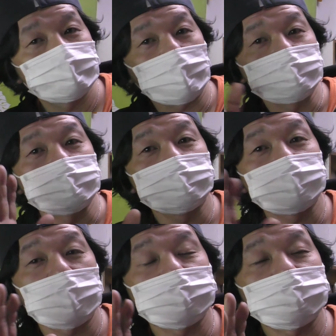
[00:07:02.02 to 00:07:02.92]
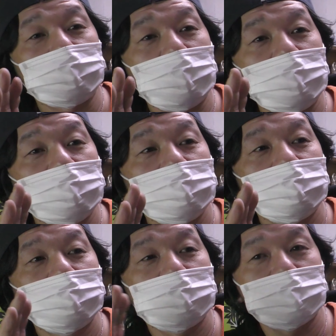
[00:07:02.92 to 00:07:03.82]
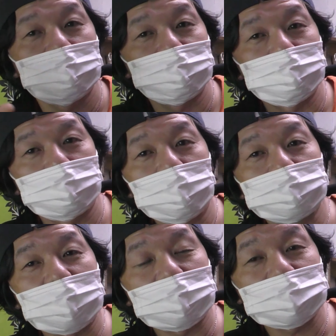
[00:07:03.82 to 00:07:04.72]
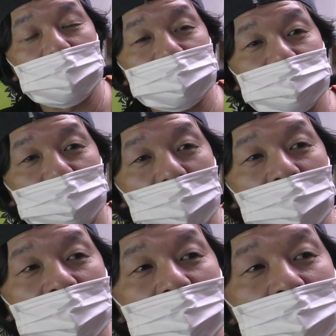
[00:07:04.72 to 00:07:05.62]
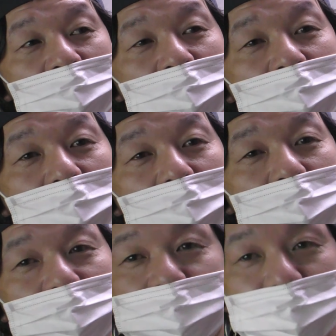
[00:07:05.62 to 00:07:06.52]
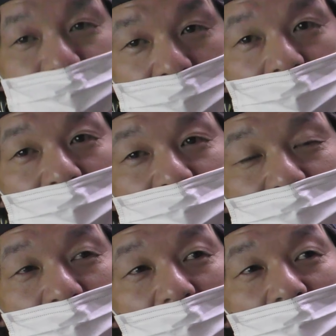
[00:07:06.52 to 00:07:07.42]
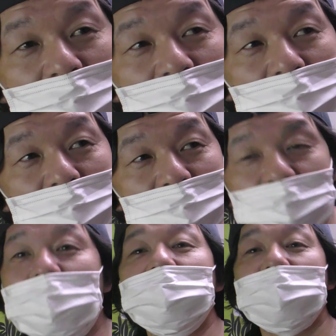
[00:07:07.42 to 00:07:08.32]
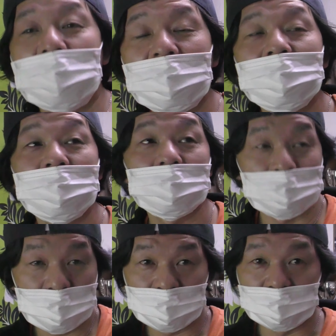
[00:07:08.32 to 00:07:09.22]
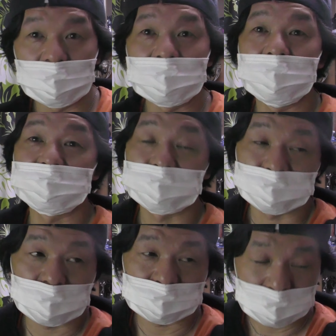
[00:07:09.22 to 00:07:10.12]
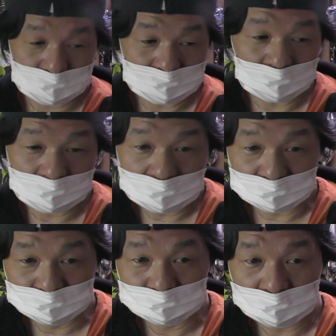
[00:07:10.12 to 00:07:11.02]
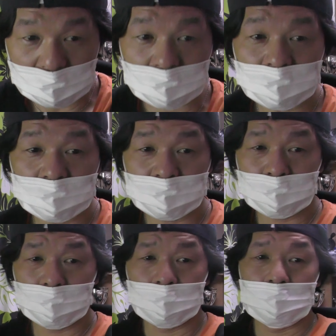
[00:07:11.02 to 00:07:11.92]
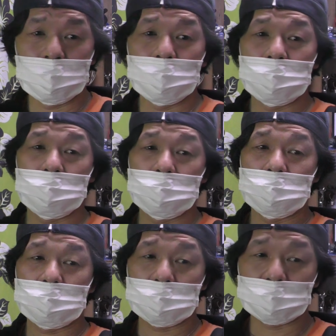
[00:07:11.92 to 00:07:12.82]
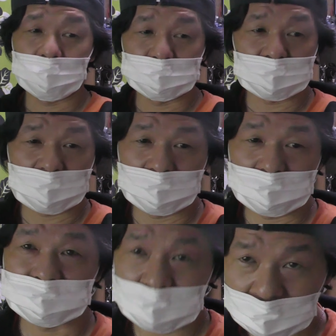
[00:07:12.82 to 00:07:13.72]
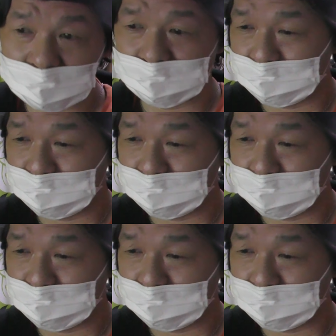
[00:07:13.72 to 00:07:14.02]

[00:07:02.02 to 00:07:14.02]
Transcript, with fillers: 単軸車種とか、コンテナシャーシとか、えー、普通車シャーシとか、とか言うてね、いろいろバリエーションを増やしていきたいなというので、えー、こうした経緯ですね。